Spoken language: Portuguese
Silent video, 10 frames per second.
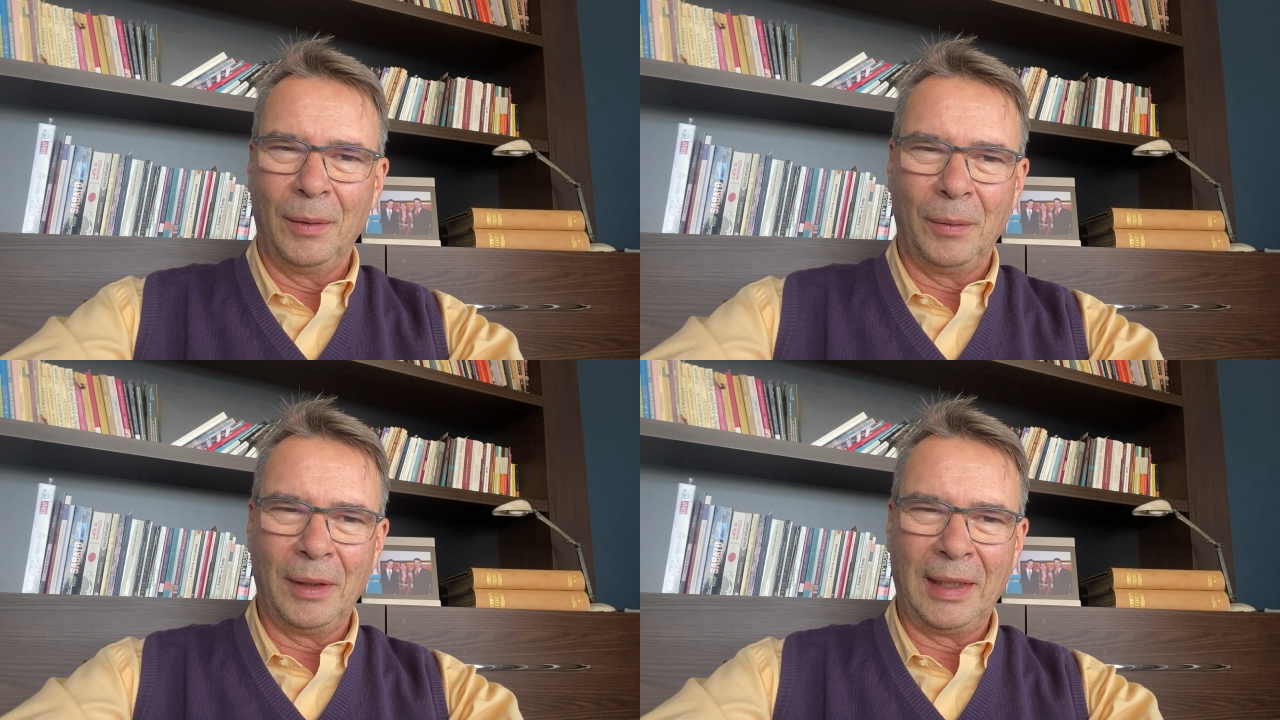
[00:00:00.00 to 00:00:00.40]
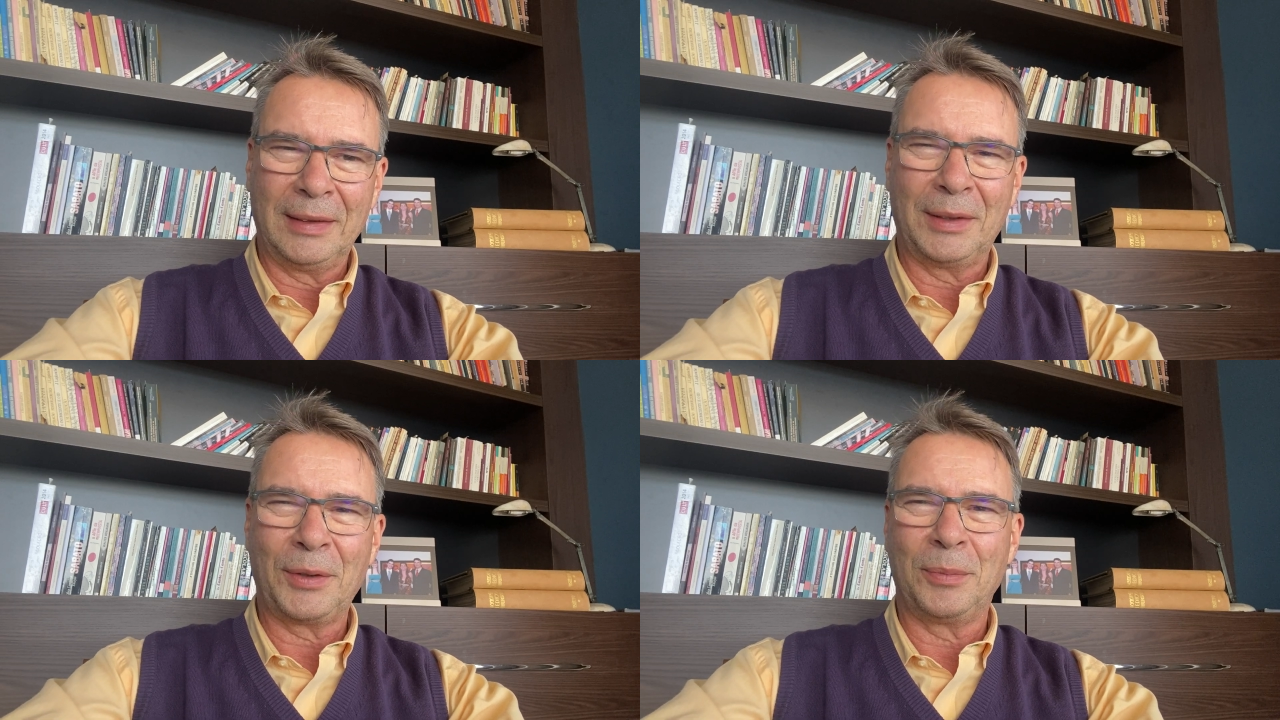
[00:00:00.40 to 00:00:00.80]
Olá,
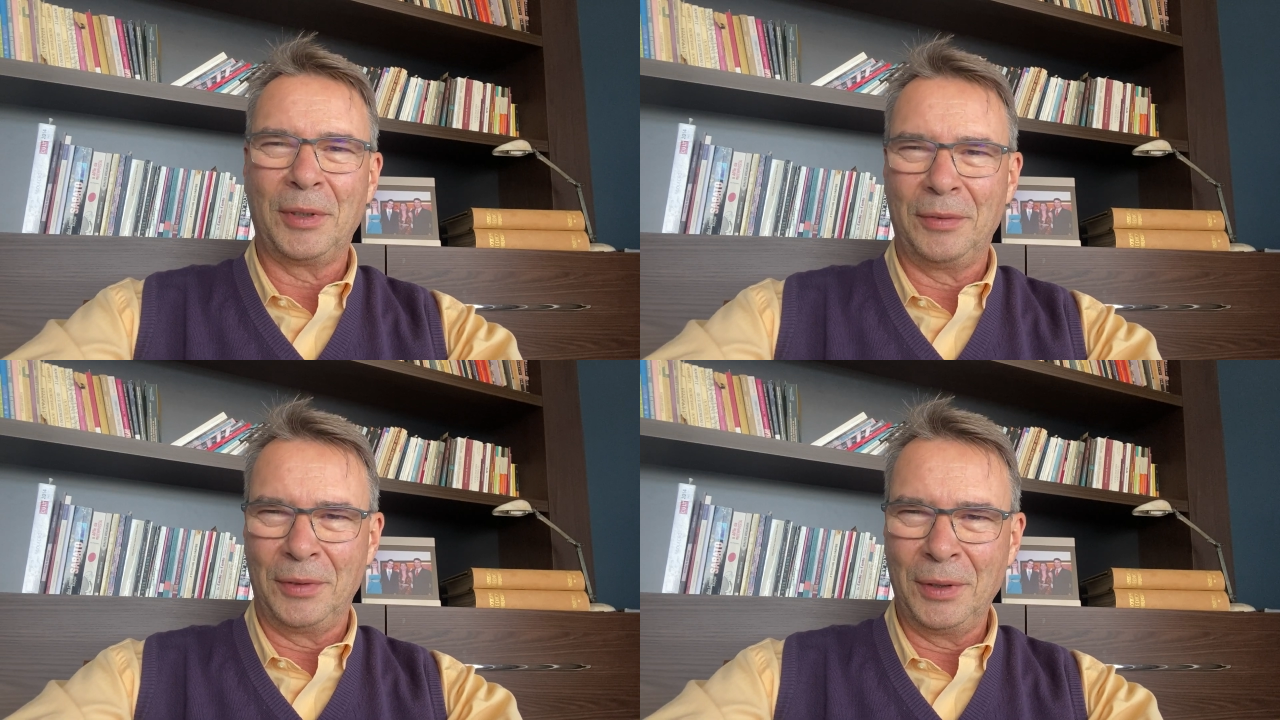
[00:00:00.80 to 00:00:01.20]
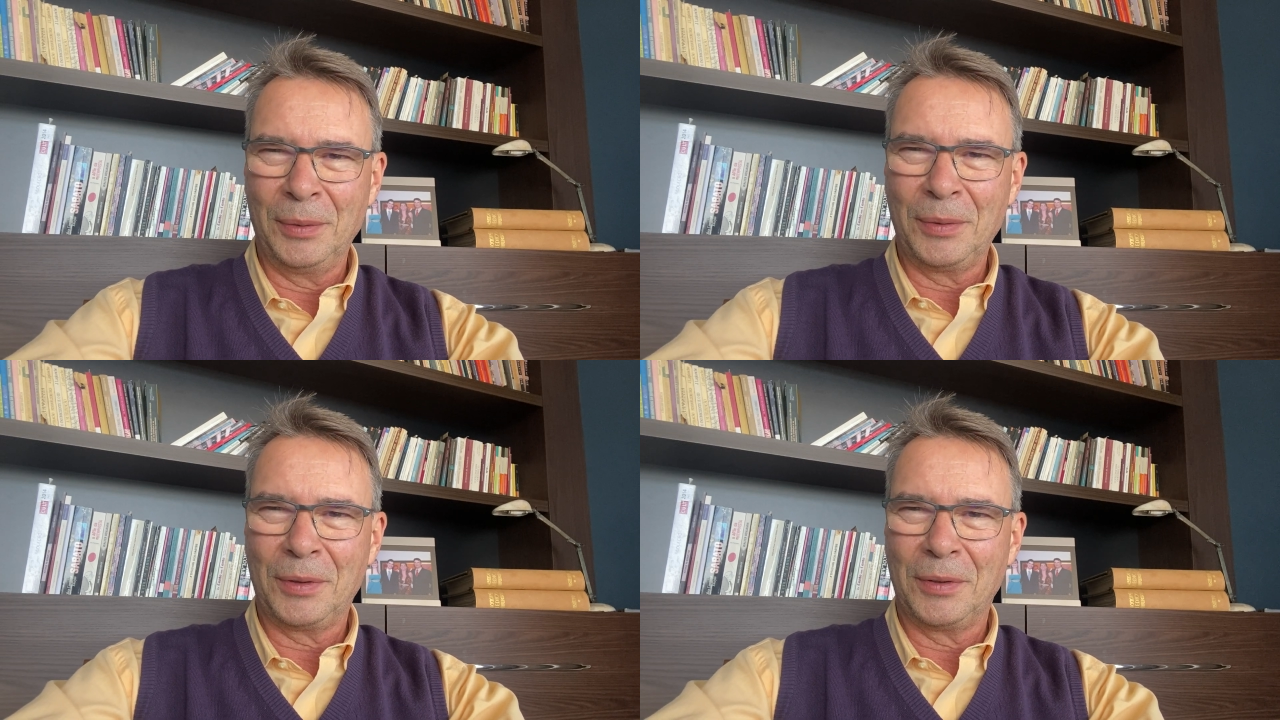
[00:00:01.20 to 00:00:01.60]
sejam
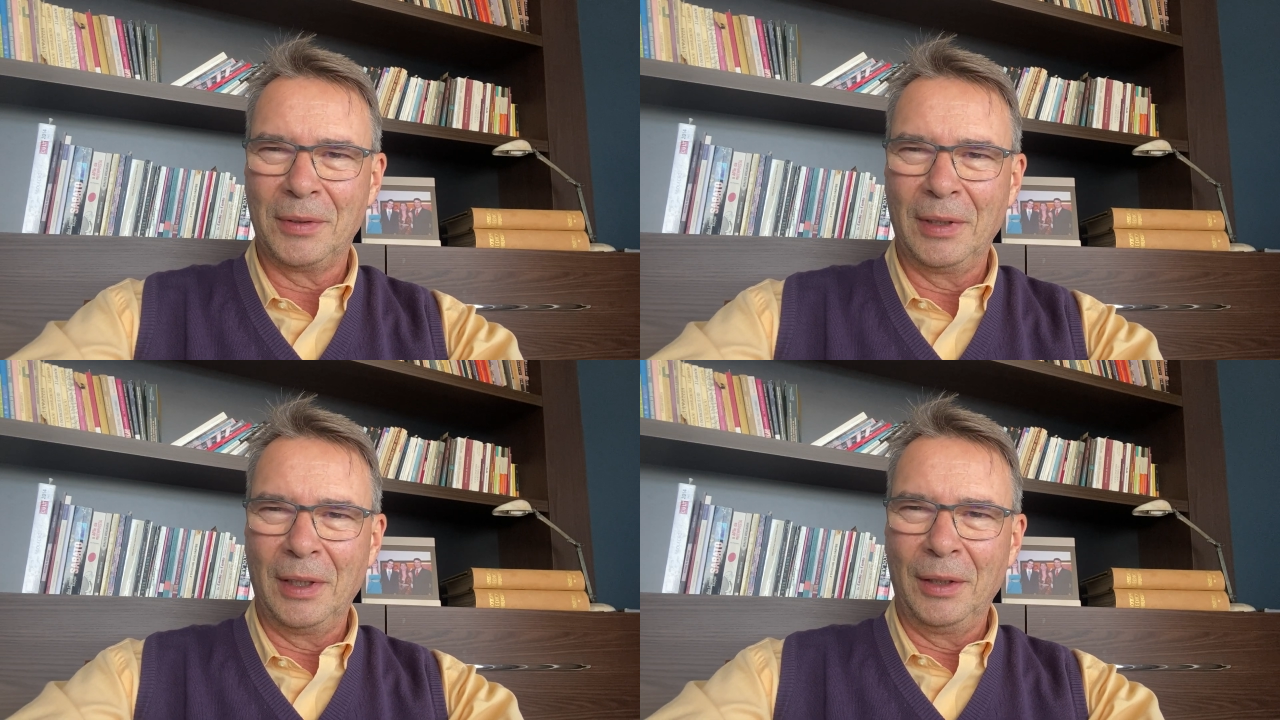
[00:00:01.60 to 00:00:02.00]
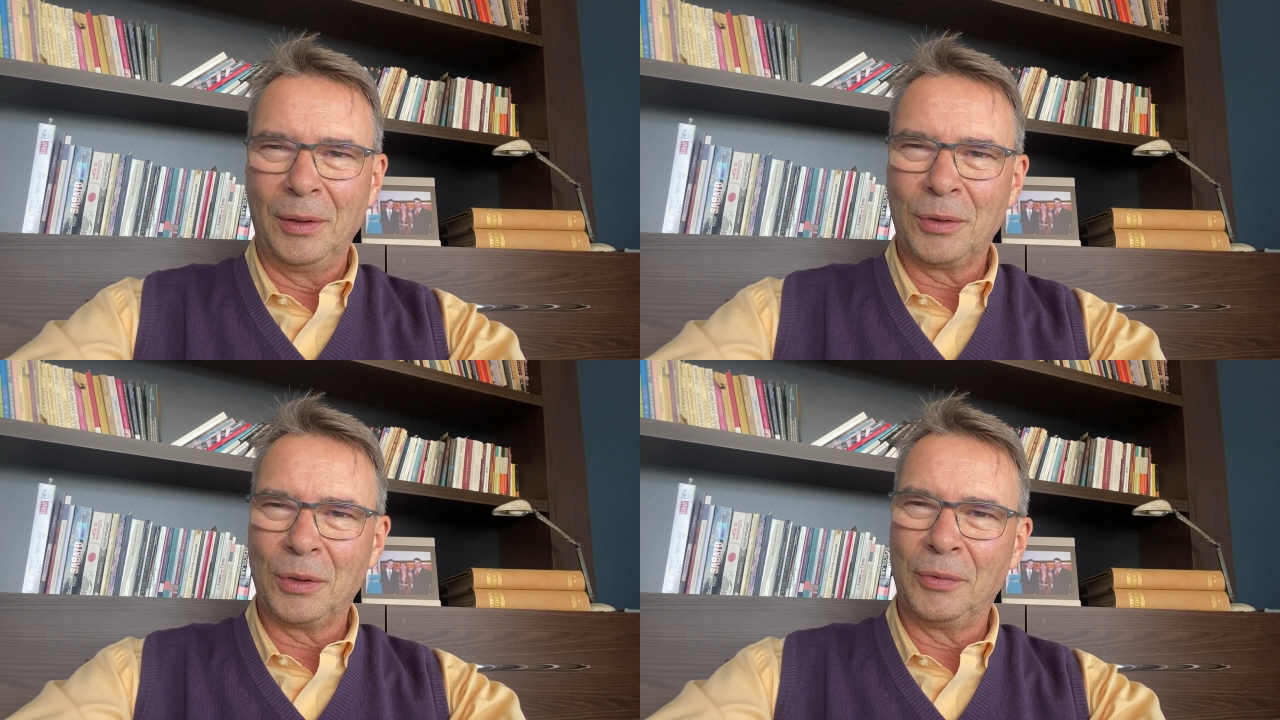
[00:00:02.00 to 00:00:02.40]
bem-vindos.
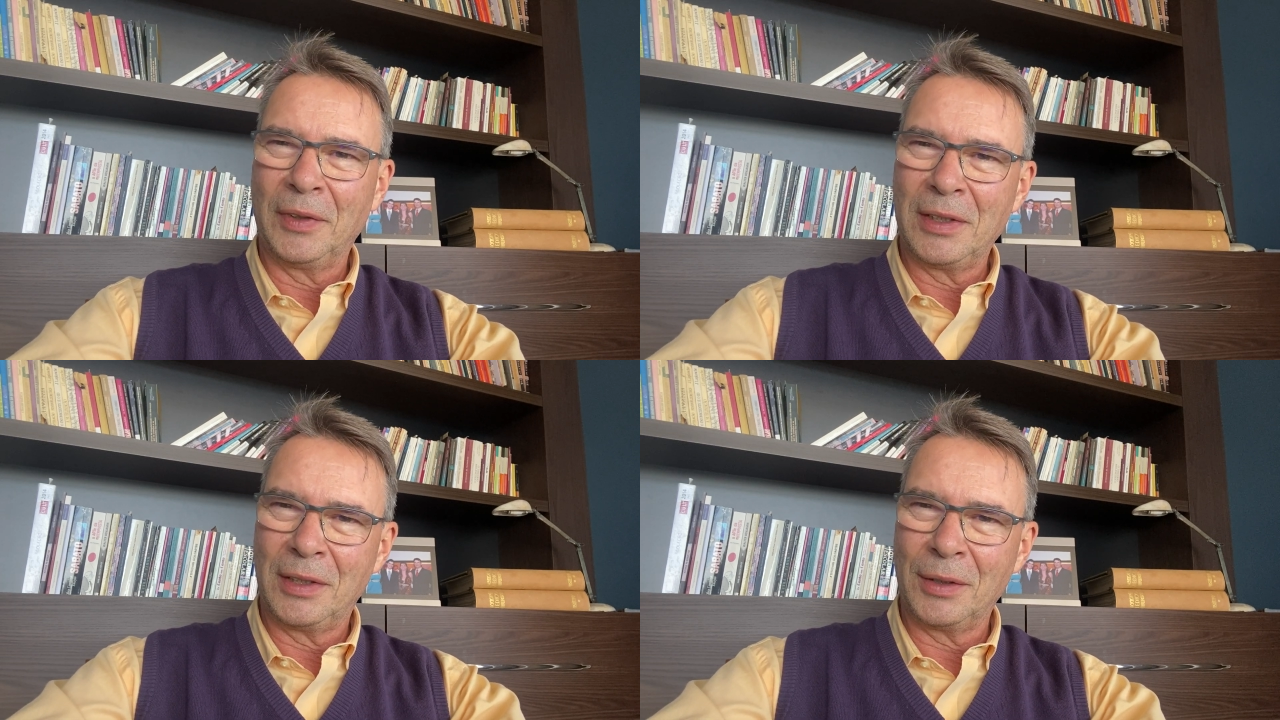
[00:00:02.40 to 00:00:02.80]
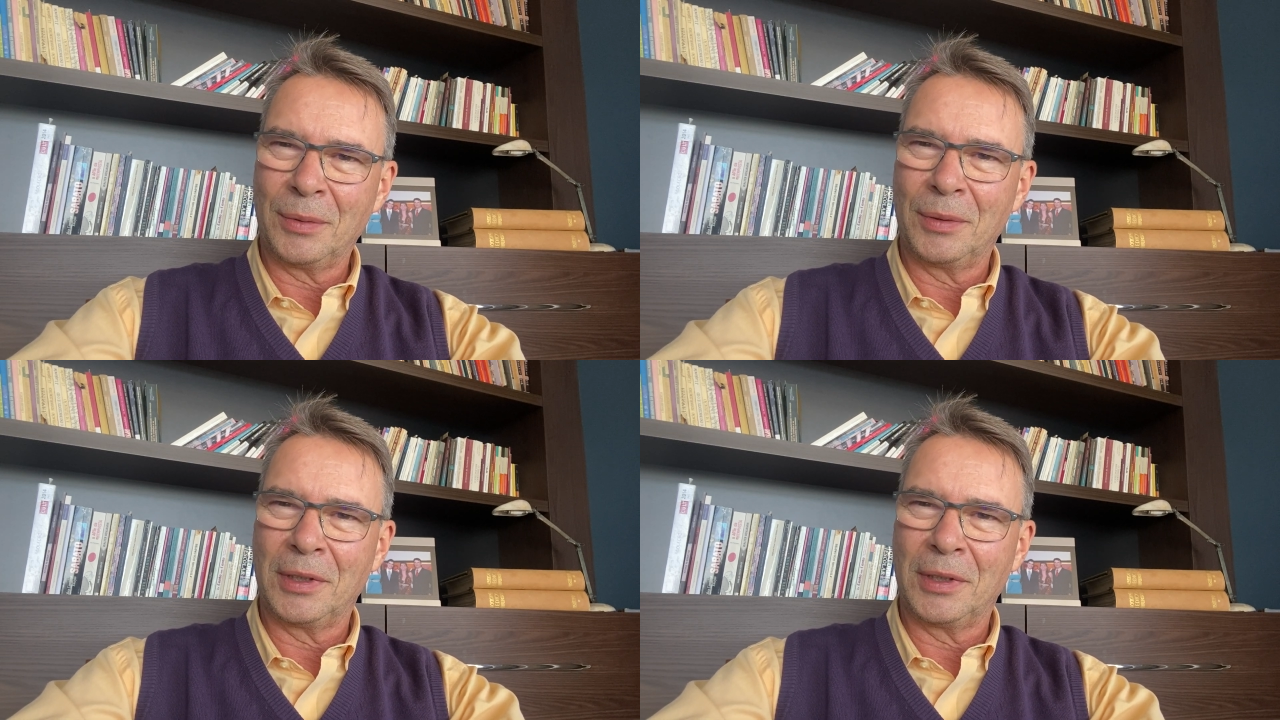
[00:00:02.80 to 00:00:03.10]
Eu sou Francisco